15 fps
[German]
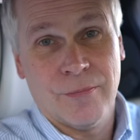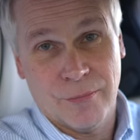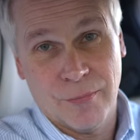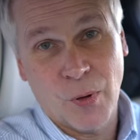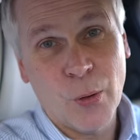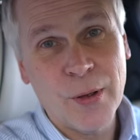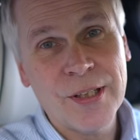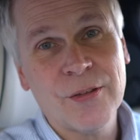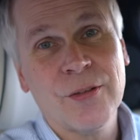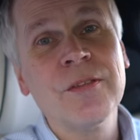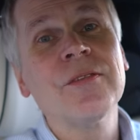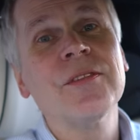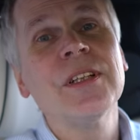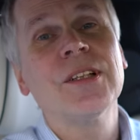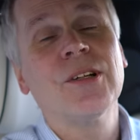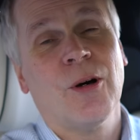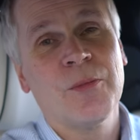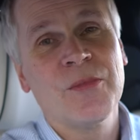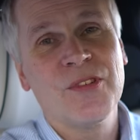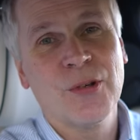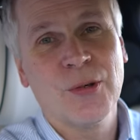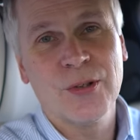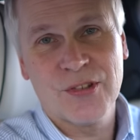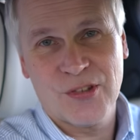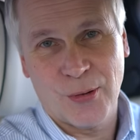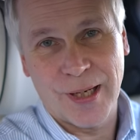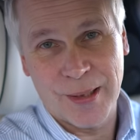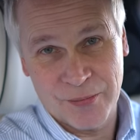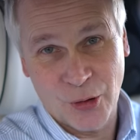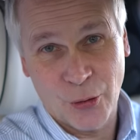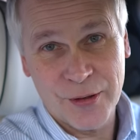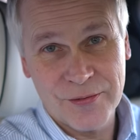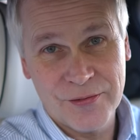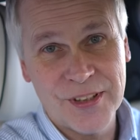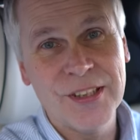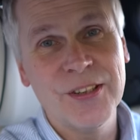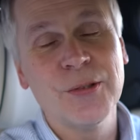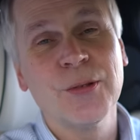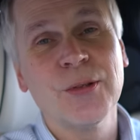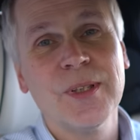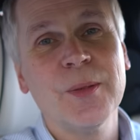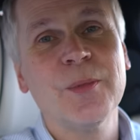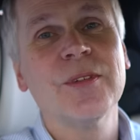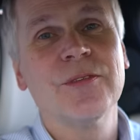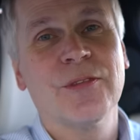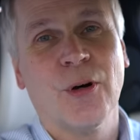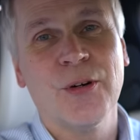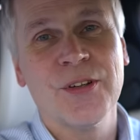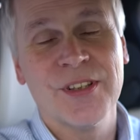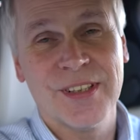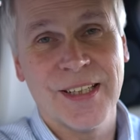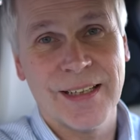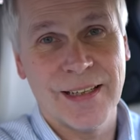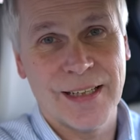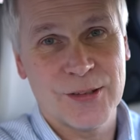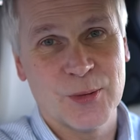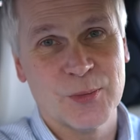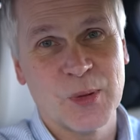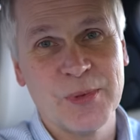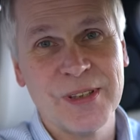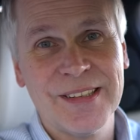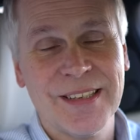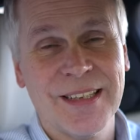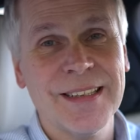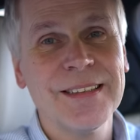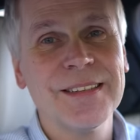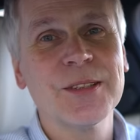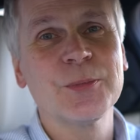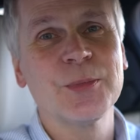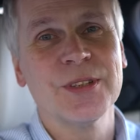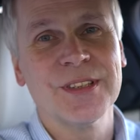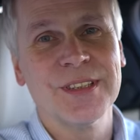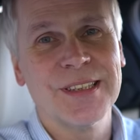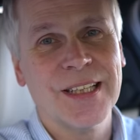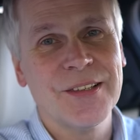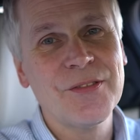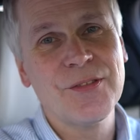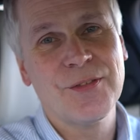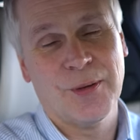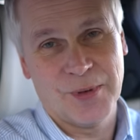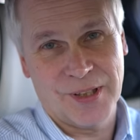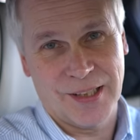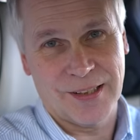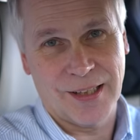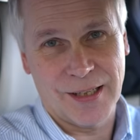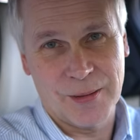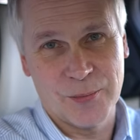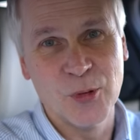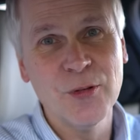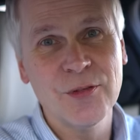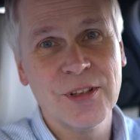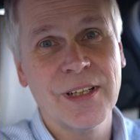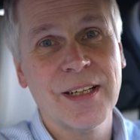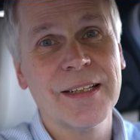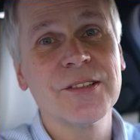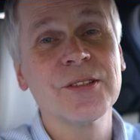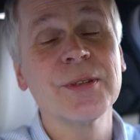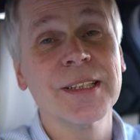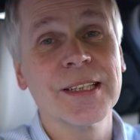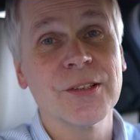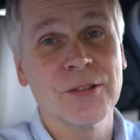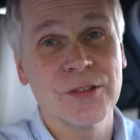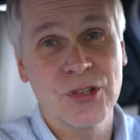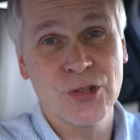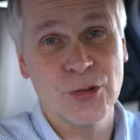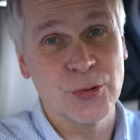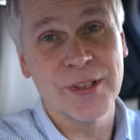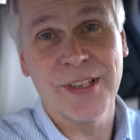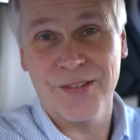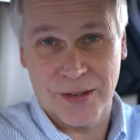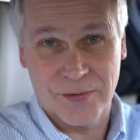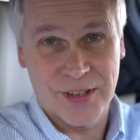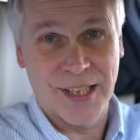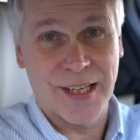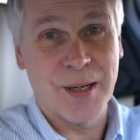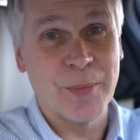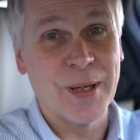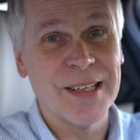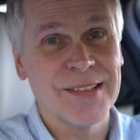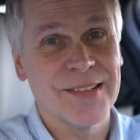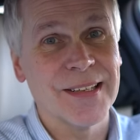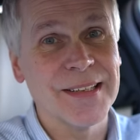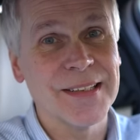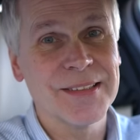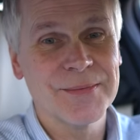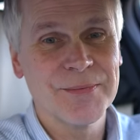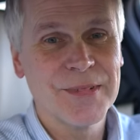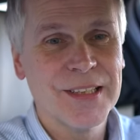Moin und willkommen zurück zu einem neuen Video, liebe Freunde der Elektromobilität. Ich bin Jens vom Kanal Move Electric und schön, dass ihr wieder dabei seid.